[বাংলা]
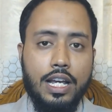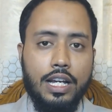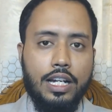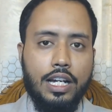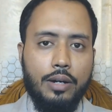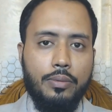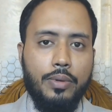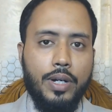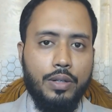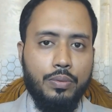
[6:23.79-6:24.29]

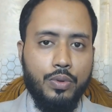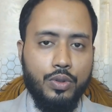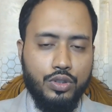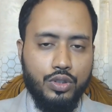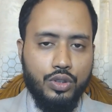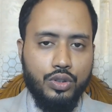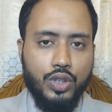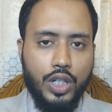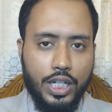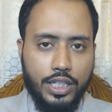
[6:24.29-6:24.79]
খাবার
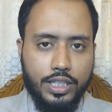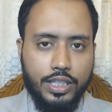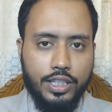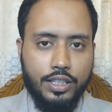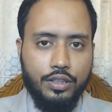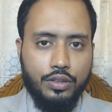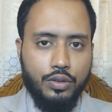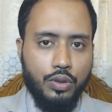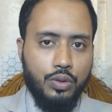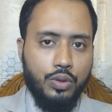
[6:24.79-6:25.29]
পর্যন্ত আসে
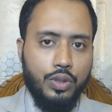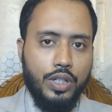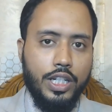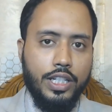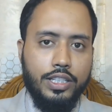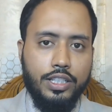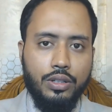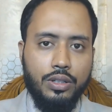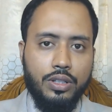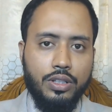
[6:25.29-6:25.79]
তখন
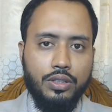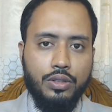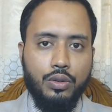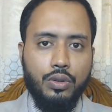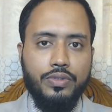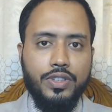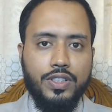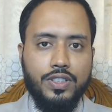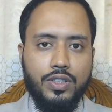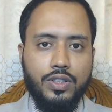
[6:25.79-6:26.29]
এটিও কিন্তু
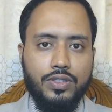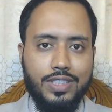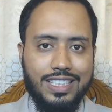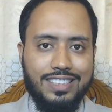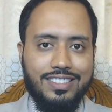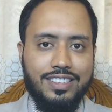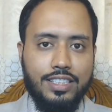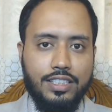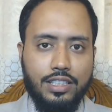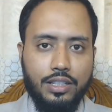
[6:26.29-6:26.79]
অভিস
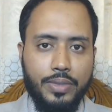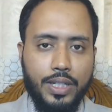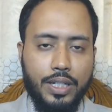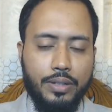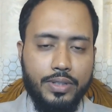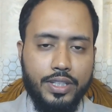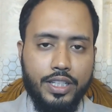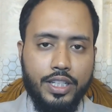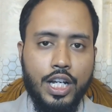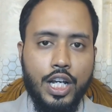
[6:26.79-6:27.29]
জিনস হিসাবে
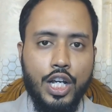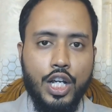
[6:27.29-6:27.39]
আমাদের